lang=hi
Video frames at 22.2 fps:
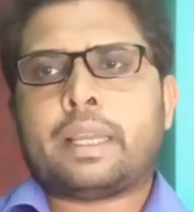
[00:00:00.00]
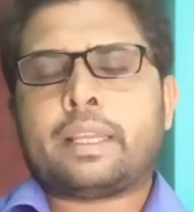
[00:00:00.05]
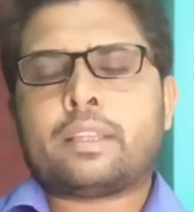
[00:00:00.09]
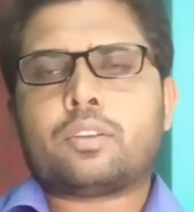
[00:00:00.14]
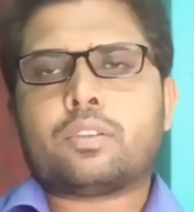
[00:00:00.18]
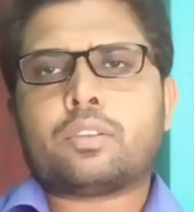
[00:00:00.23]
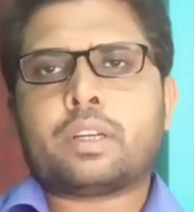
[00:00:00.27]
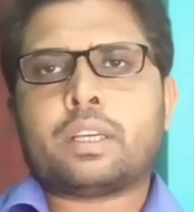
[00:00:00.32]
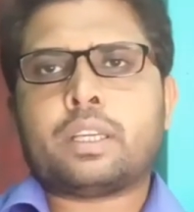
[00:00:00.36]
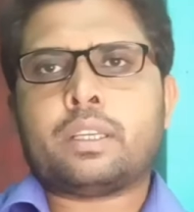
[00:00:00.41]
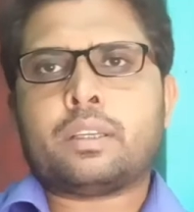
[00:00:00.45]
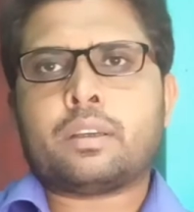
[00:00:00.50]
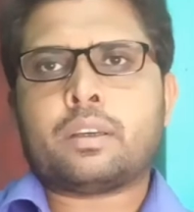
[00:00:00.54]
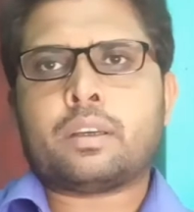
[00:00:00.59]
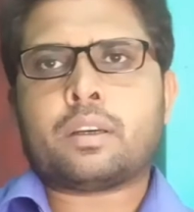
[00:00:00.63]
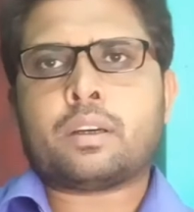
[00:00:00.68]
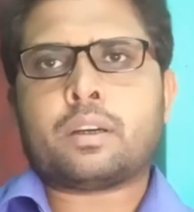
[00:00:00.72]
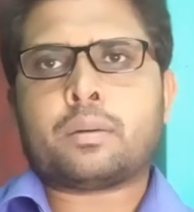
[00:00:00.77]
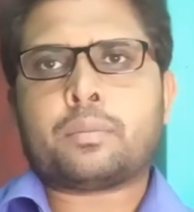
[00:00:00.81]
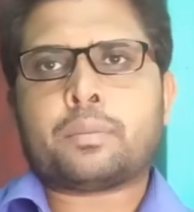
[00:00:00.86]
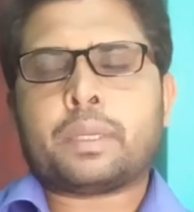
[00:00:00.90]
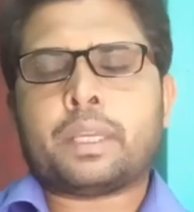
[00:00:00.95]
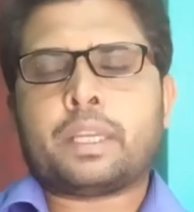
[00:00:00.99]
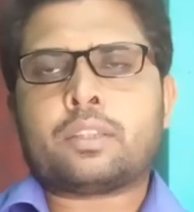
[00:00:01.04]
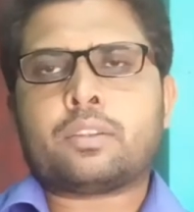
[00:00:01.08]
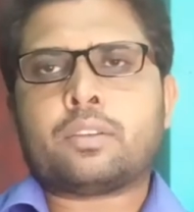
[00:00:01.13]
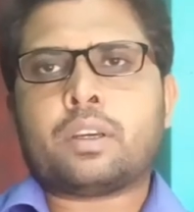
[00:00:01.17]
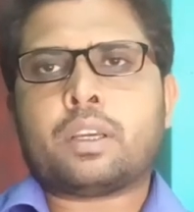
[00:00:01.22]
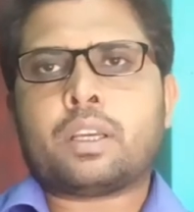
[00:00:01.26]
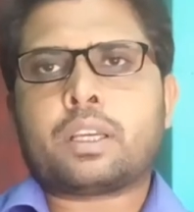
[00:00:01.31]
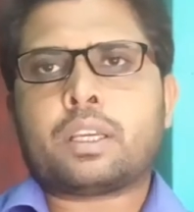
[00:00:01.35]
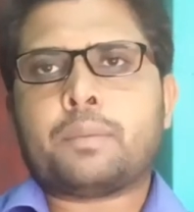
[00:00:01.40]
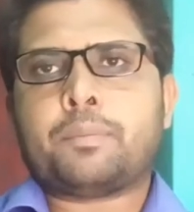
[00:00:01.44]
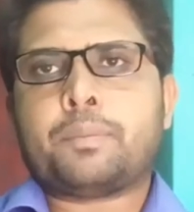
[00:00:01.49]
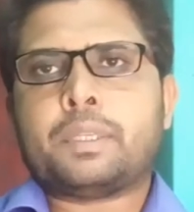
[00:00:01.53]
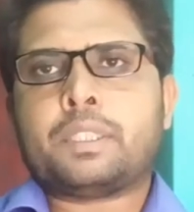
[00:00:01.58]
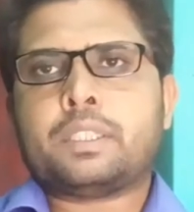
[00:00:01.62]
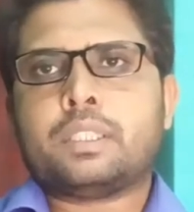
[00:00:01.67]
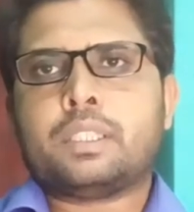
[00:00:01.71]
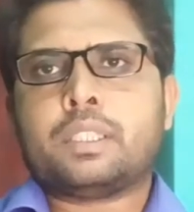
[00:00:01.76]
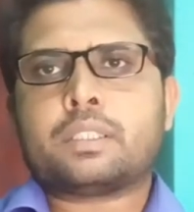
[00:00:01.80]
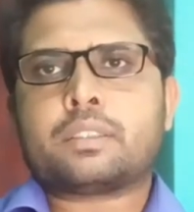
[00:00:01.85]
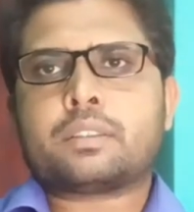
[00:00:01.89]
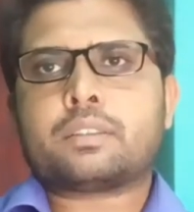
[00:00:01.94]
ये तो गई ये तो है कि
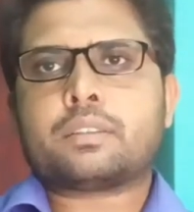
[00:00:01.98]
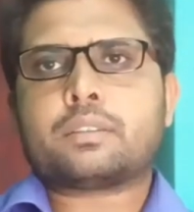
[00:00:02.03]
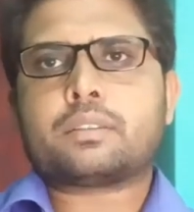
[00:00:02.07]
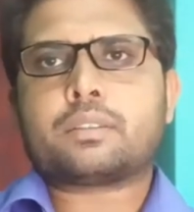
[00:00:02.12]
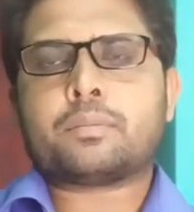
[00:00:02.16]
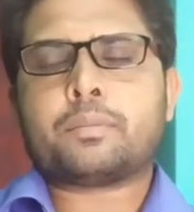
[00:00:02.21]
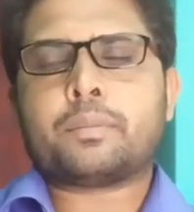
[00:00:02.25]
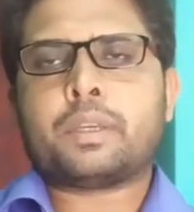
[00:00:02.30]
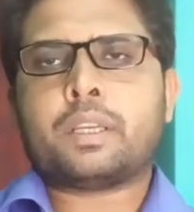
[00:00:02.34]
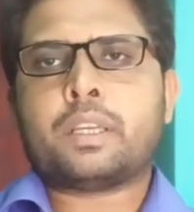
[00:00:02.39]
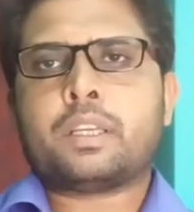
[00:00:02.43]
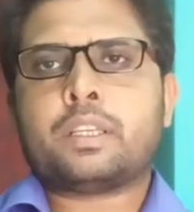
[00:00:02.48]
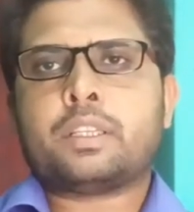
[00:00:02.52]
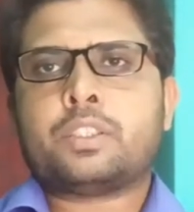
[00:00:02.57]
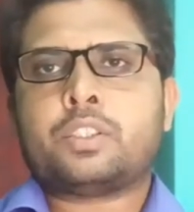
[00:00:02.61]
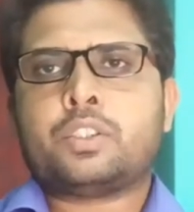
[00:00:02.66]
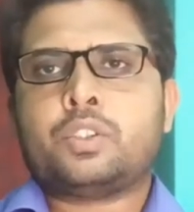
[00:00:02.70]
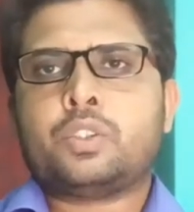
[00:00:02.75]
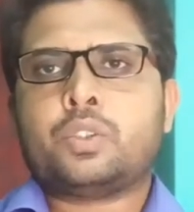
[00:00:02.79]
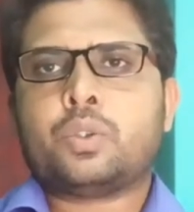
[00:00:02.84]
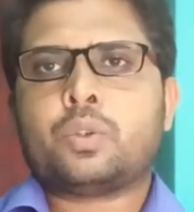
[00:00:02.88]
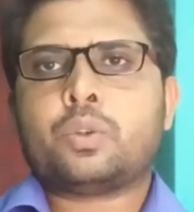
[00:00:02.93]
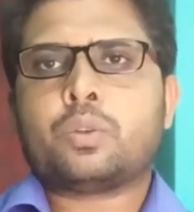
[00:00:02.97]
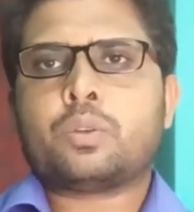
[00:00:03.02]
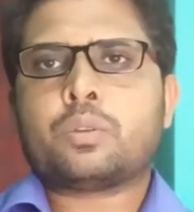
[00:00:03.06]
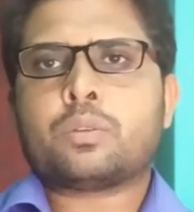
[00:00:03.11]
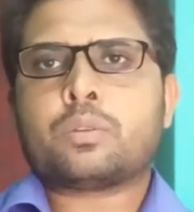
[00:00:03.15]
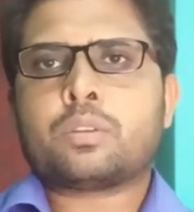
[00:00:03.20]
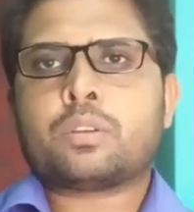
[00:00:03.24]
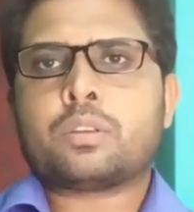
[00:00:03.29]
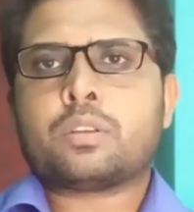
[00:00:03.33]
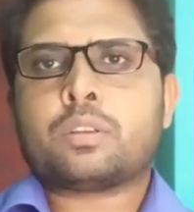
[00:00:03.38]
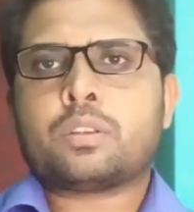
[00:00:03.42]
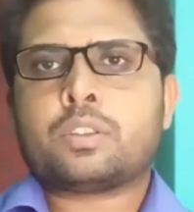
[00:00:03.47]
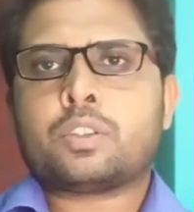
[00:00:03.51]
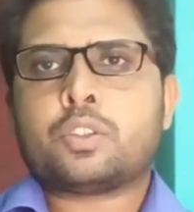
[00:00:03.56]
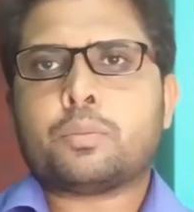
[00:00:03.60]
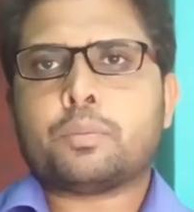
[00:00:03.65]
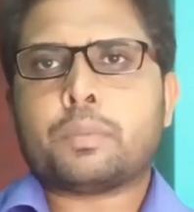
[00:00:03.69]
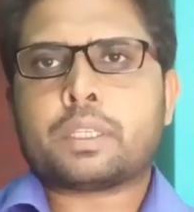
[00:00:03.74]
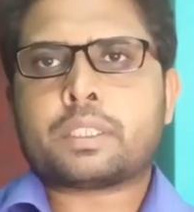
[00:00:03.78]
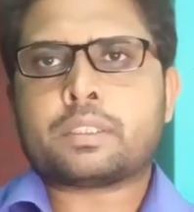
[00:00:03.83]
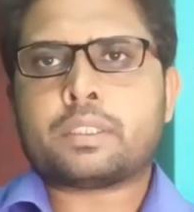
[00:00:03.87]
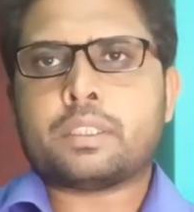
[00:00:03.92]
बिजनेस में जो
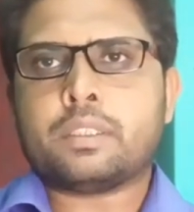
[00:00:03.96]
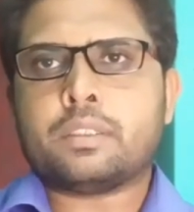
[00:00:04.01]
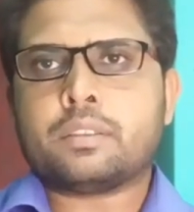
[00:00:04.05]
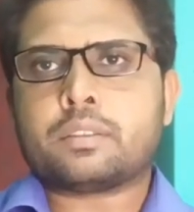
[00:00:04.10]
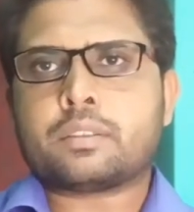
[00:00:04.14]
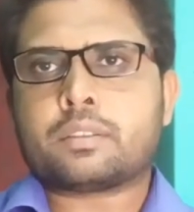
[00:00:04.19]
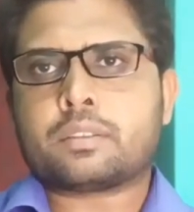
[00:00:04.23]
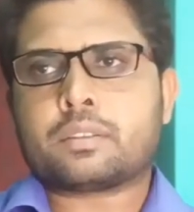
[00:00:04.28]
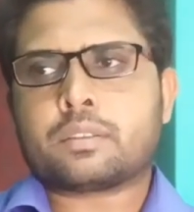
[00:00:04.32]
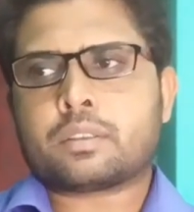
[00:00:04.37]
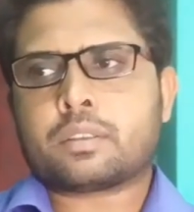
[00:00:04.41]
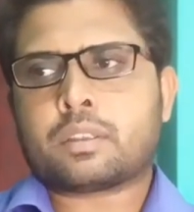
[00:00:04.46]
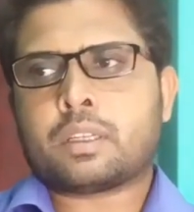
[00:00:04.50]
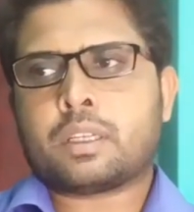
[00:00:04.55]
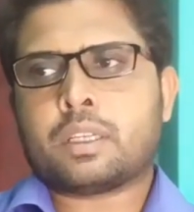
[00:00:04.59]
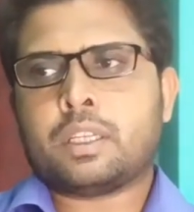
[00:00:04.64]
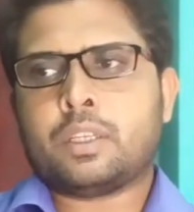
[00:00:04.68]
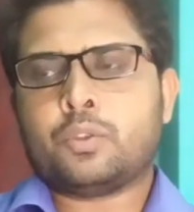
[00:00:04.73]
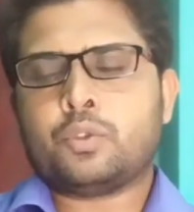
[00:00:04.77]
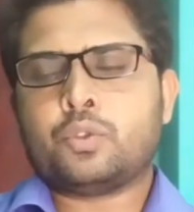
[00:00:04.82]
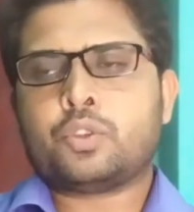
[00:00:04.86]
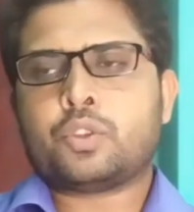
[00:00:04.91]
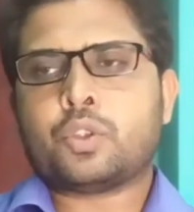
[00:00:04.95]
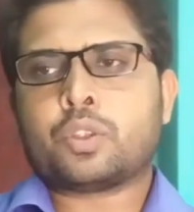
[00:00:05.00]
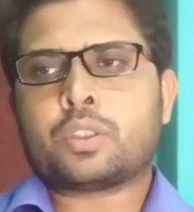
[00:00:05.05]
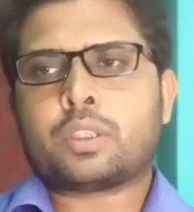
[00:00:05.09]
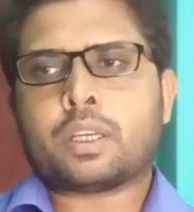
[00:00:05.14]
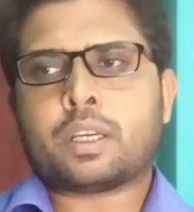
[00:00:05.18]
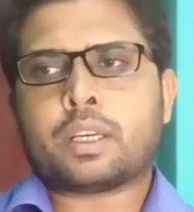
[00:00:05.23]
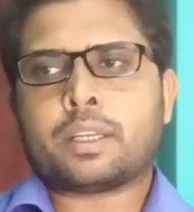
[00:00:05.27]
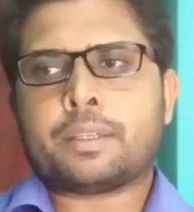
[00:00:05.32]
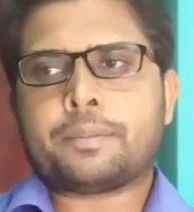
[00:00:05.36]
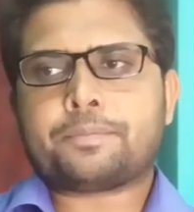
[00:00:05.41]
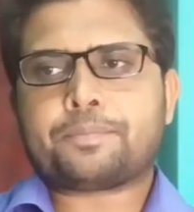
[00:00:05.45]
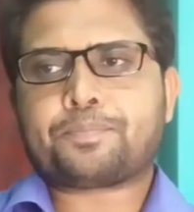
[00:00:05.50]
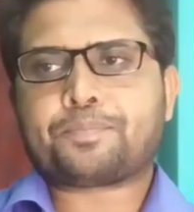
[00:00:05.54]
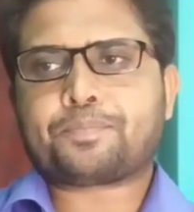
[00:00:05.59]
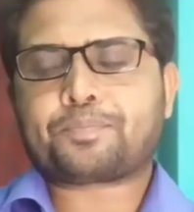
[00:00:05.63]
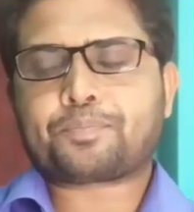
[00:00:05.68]
जो मशीन्स का यूज होता है